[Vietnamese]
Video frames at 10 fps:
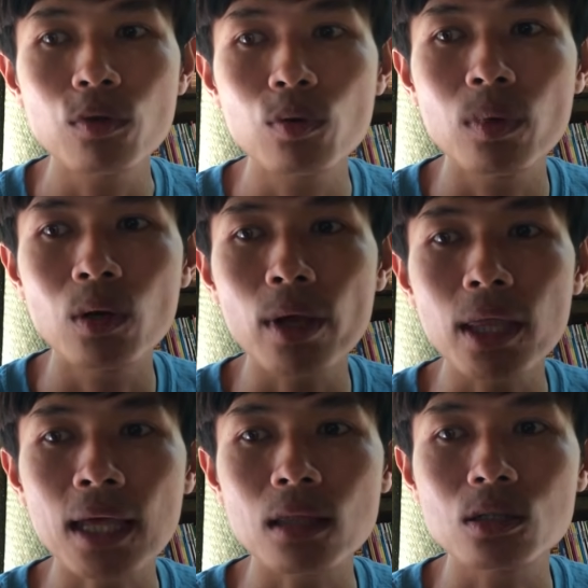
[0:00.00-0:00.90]
ví dụ mình
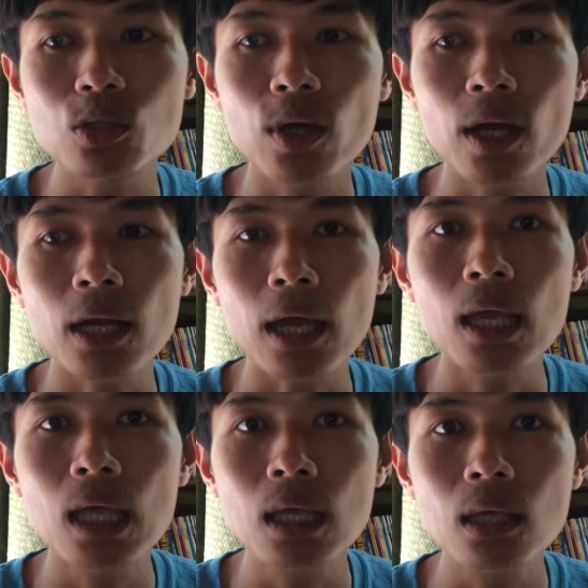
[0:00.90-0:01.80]
quét nhà thường xuyên hoặc để
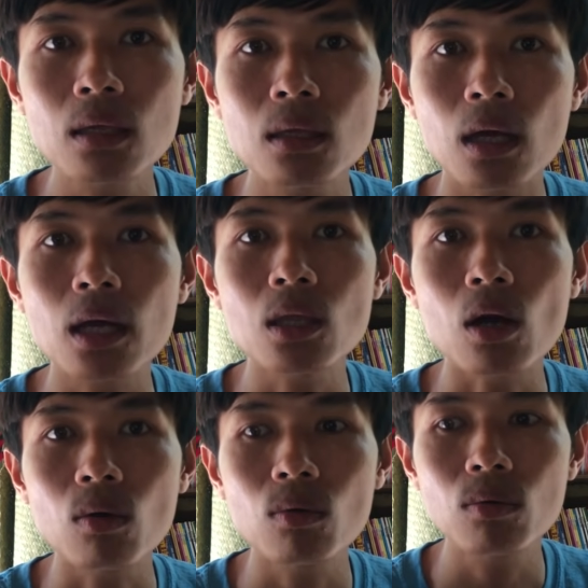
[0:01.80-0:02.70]
ý những cái chỗ